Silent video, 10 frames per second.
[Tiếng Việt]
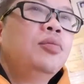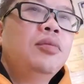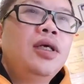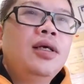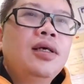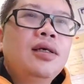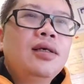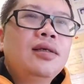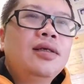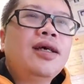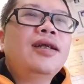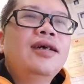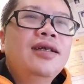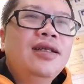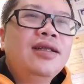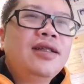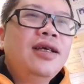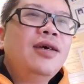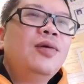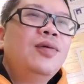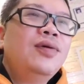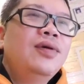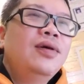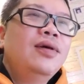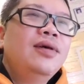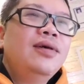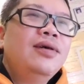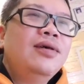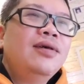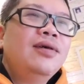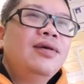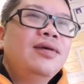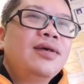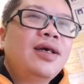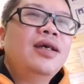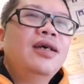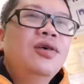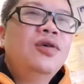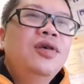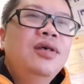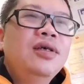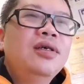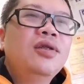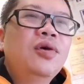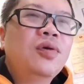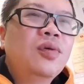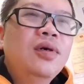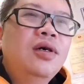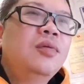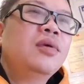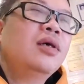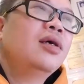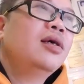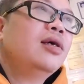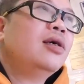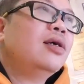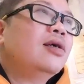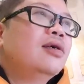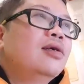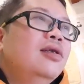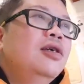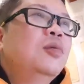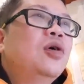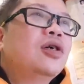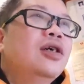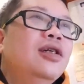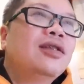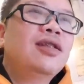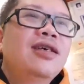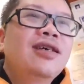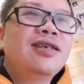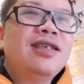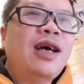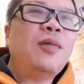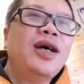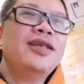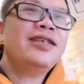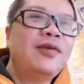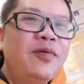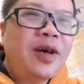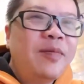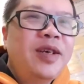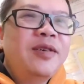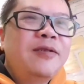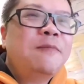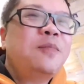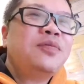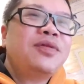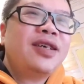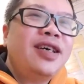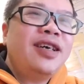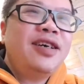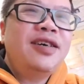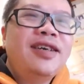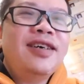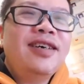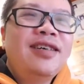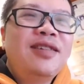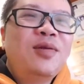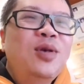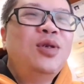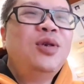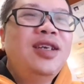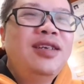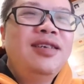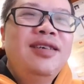mình trả lời theo cái đấy thôi, chứ tôi cũng không như mọi người là tích cực chào bán sản phẩm đâu, kệ gọi là tùy duyên.